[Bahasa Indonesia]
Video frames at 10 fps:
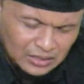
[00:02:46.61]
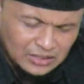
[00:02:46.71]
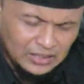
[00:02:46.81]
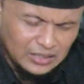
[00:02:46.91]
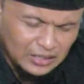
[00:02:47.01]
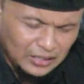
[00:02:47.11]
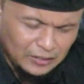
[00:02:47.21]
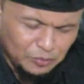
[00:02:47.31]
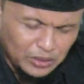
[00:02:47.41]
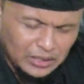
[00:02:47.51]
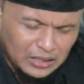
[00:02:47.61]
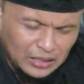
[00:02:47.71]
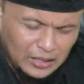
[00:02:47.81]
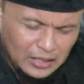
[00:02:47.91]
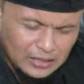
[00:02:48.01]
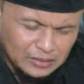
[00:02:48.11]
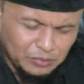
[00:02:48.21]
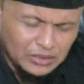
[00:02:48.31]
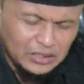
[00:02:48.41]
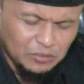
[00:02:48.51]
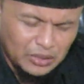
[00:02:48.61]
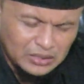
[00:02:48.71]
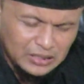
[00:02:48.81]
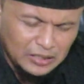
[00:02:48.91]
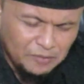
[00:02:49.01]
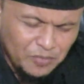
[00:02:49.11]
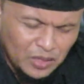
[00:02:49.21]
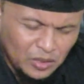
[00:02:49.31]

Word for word: Jadikan mereka masing-masing